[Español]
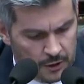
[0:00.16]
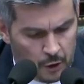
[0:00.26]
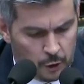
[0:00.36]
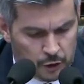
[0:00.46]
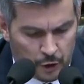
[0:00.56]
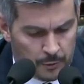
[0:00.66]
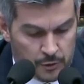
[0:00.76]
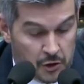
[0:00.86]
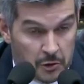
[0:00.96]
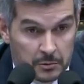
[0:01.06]
No lo uso como un
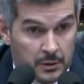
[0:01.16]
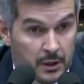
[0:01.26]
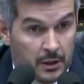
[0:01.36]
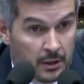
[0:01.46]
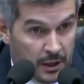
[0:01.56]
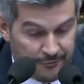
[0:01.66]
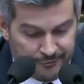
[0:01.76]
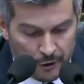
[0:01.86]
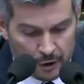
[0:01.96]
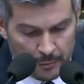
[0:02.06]
show.
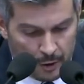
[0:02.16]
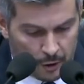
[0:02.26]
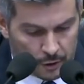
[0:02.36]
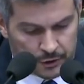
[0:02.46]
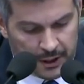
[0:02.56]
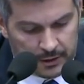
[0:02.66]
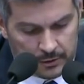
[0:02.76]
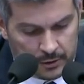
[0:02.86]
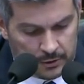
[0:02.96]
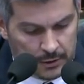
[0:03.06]
Informo,
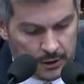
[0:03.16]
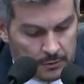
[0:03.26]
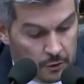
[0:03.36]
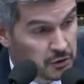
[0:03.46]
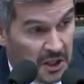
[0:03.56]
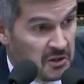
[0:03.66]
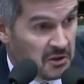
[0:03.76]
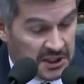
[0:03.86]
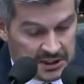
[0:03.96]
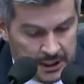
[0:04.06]
contesto, no traigo
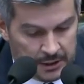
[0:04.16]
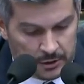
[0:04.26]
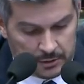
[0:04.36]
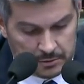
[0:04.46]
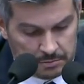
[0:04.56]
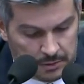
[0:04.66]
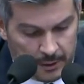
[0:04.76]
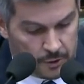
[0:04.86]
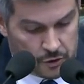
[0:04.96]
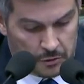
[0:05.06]
cartelitos,
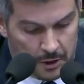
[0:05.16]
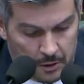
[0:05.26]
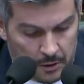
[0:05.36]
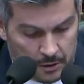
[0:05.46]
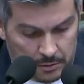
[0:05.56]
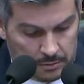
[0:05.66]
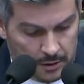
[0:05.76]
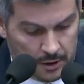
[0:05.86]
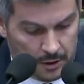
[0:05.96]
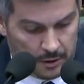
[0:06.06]
digamos, yo hago
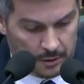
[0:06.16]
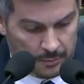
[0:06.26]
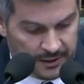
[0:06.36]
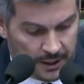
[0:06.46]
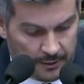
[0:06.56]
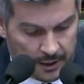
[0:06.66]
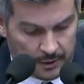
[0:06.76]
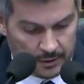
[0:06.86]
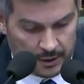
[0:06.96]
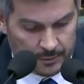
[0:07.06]
mi
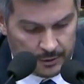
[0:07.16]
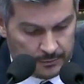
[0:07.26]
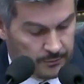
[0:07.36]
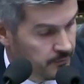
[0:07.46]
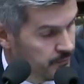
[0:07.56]
trabajo, digamos, ¿no?